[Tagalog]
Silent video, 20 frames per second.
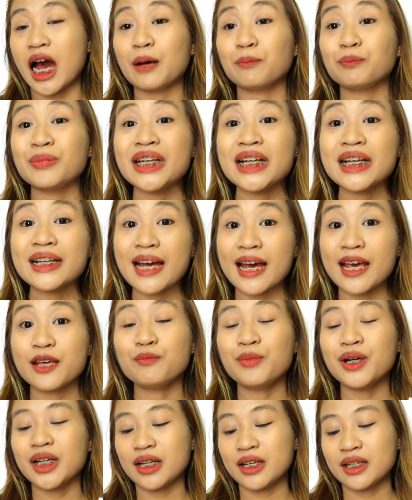Ang
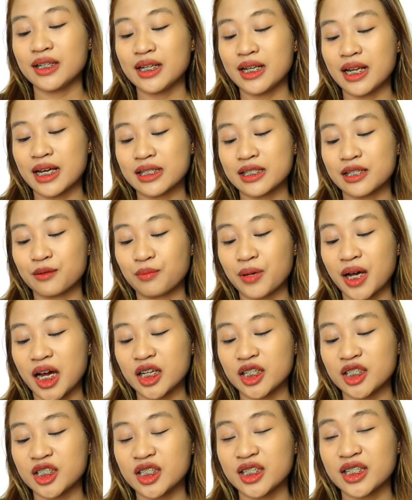pinagkaiba lang nila sa
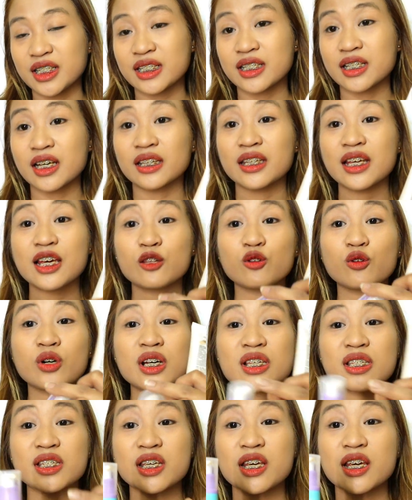packaging is that ito
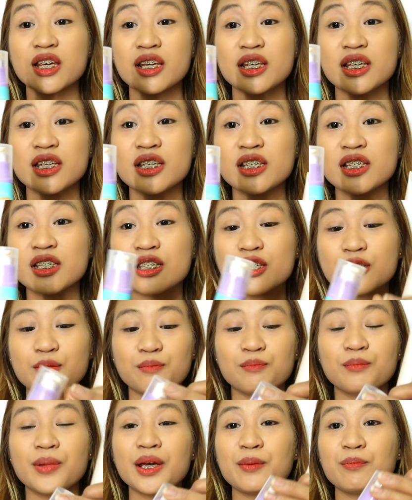kasi is
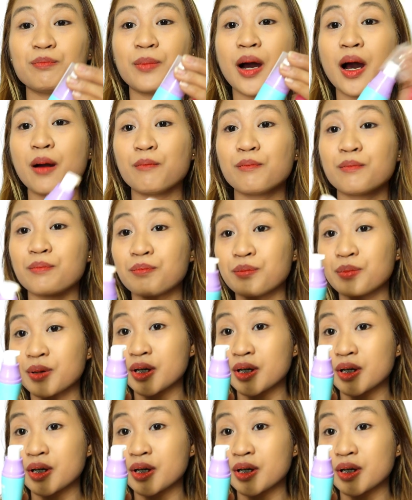by pump.